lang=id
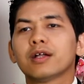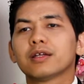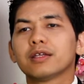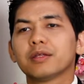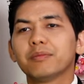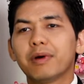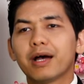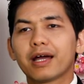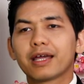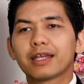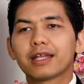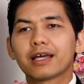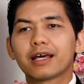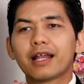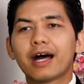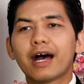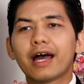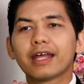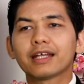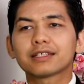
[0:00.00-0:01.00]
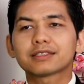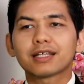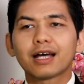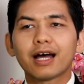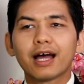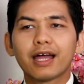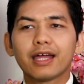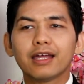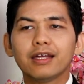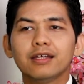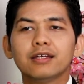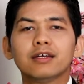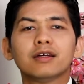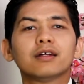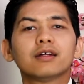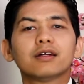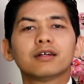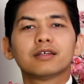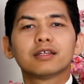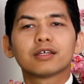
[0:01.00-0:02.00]
dibagi dengan highest high
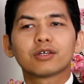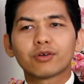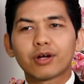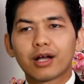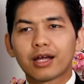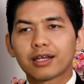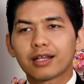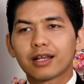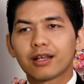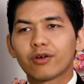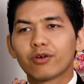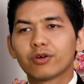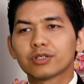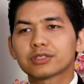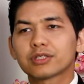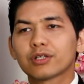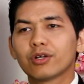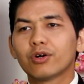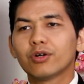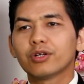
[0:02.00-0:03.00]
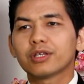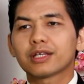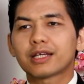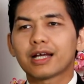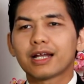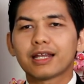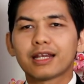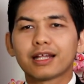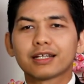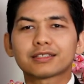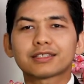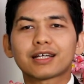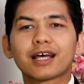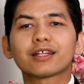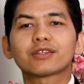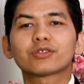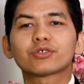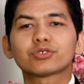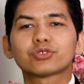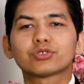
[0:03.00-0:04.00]
dikurangi dengan lowest low dikali dengan
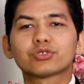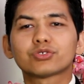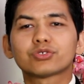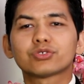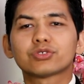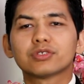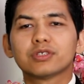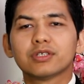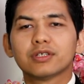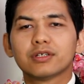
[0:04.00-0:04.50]
100